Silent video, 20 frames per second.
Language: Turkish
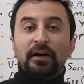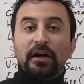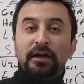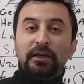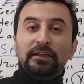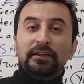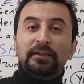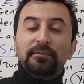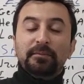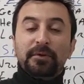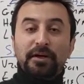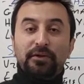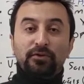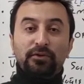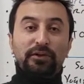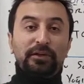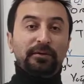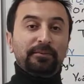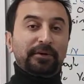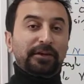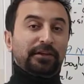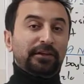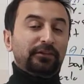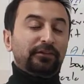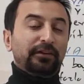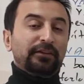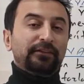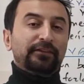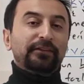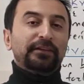Hangi makro klimanın
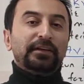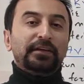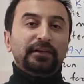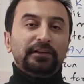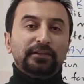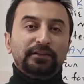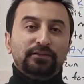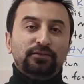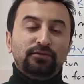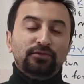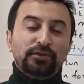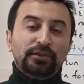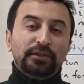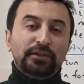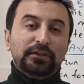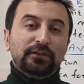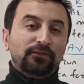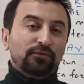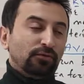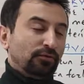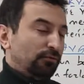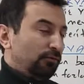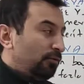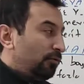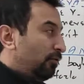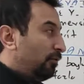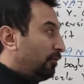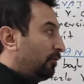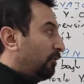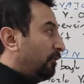içerisinde yer alır Türkiye diye soru
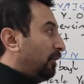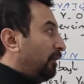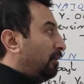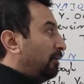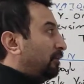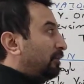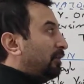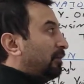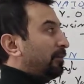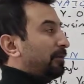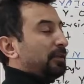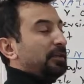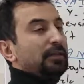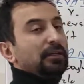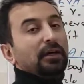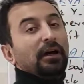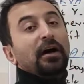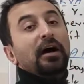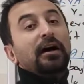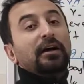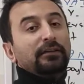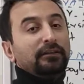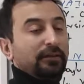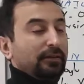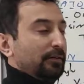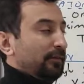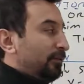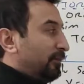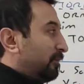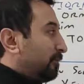sorulursa tabii ki
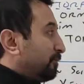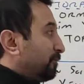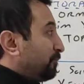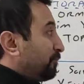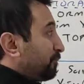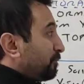Akdeniz.